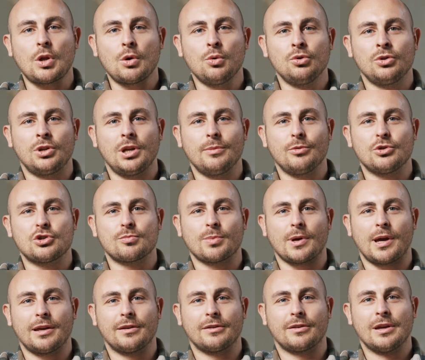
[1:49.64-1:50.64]
Und
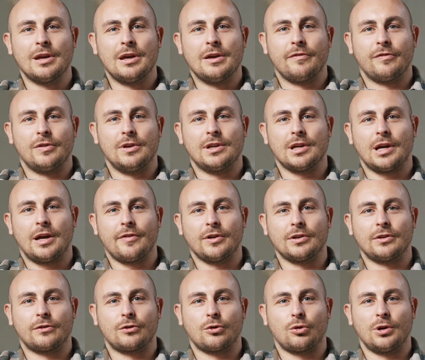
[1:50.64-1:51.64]
dementsprechend finde ich einfach
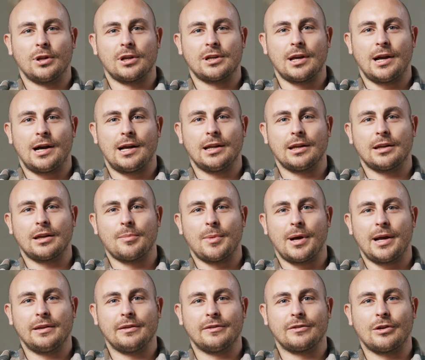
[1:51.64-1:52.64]
das Kollegiale
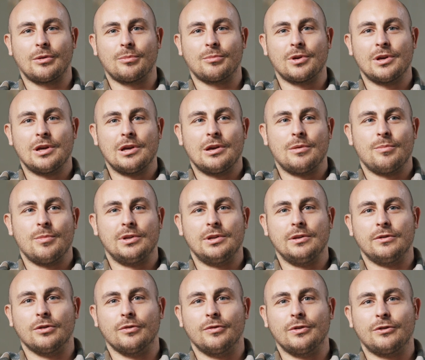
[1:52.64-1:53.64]
gemeinsam mit
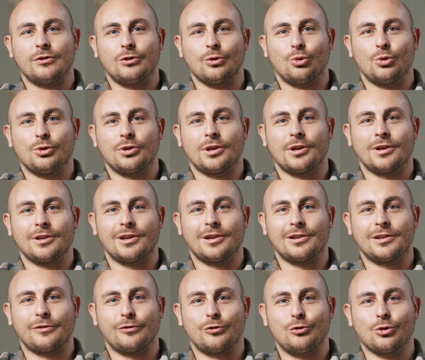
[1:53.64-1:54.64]
dieser Vision, da der,
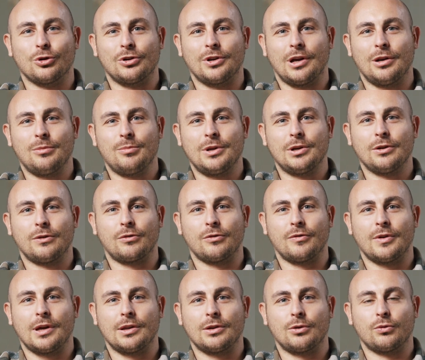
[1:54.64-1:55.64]
der führende Anbieter zu
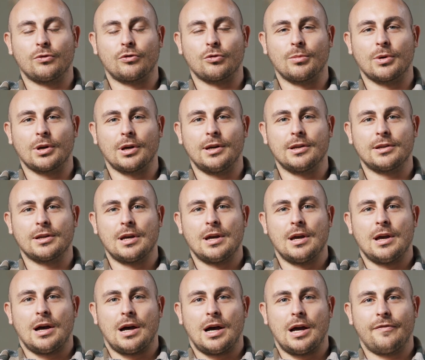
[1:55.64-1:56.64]
werden in unserem Bereich,
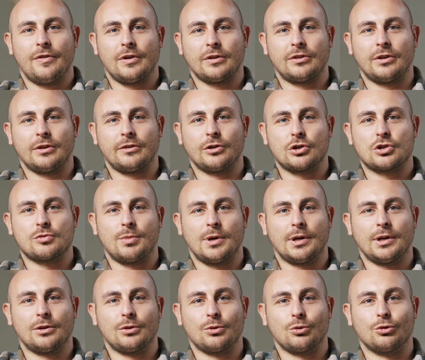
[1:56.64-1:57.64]
einfach sehr, sehr
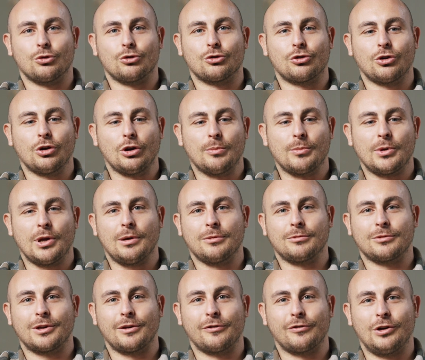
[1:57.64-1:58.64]
spannend und ähm, ja,
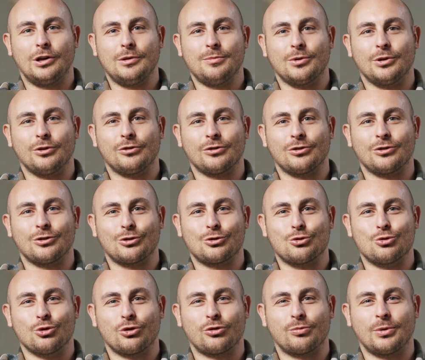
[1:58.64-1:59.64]
gefällt mir, ist ein
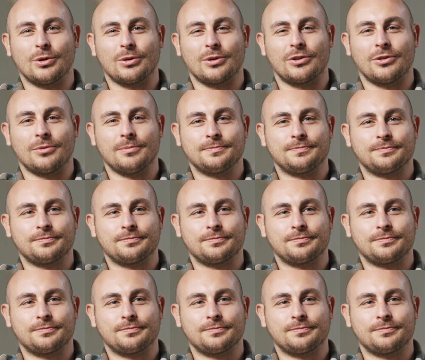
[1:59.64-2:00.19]
cooler Spirit.